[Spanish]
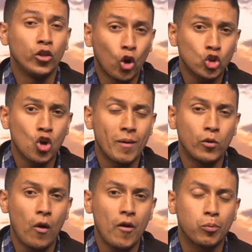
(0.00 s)

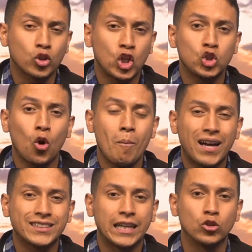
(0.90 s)
2,9%
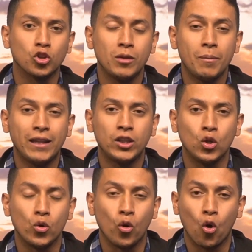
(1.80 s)
más que en
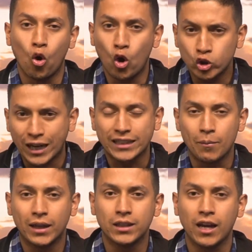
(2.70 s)
2021. Otra
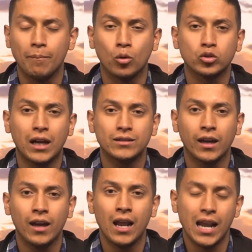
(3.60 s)
temática
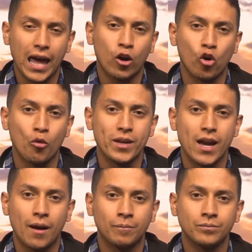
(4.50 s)
importante, la
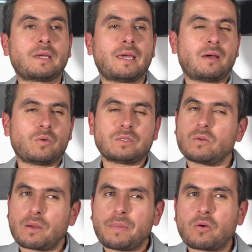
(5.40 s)
economía. Quedamos en
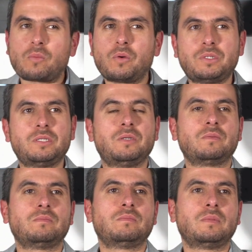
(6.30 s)
una peor posición,
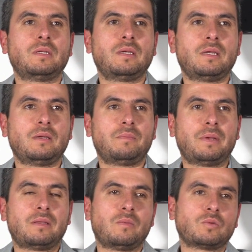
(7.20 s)
eh,
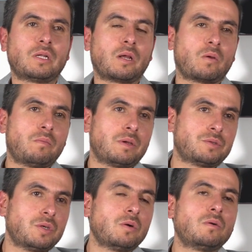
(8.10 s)
perdimos el grado de
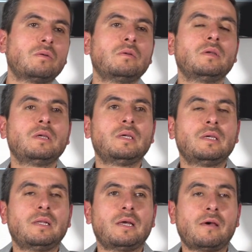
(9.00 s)
inversión,
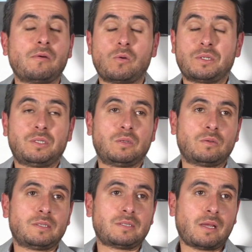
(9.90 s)
la
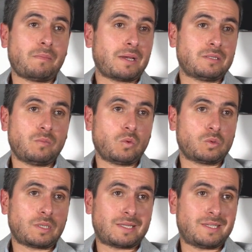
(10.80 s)
devaluación está en
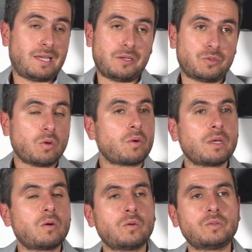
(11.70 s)
máximos casi que
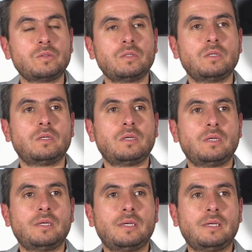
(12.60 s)
históricos,
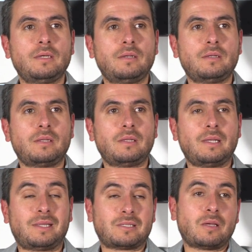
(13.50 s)
eh,
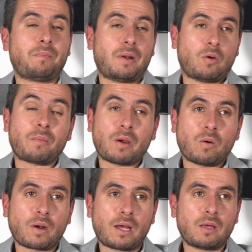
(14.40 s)
la tasa de empleo ha
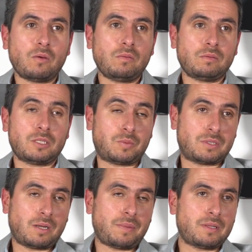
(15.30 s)
mejorado después
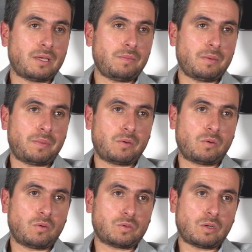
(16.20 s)
de la pandemia, pero
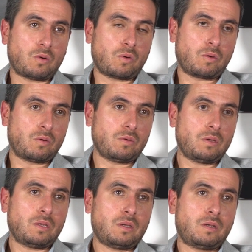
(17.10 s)
no se logró
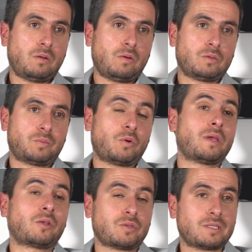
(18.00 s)
los
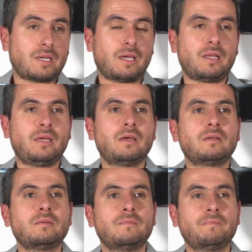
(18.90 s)
proyectos que se querían,